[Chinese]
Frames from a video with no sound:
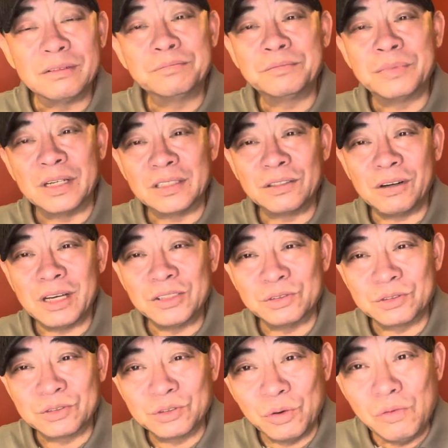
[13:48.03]
彭德怀就
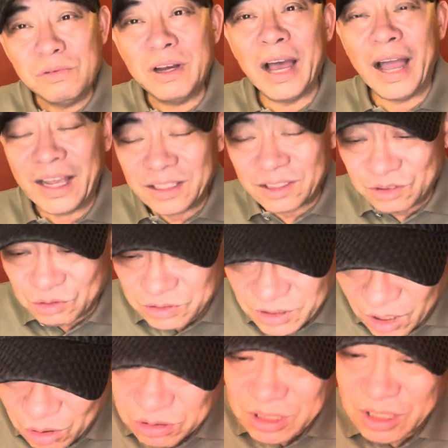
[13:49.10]
公开的就
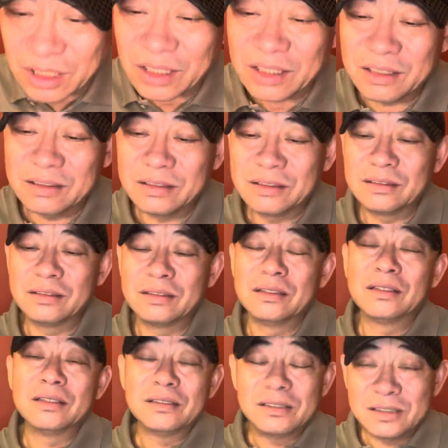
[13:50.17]
闹上了，
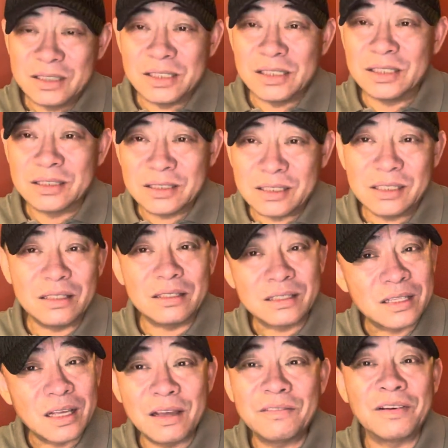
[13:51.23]
几次
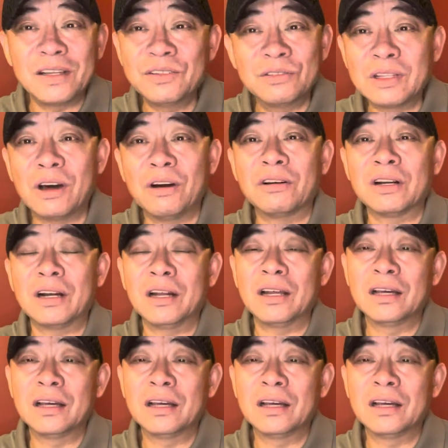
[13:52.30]
三番就闹上。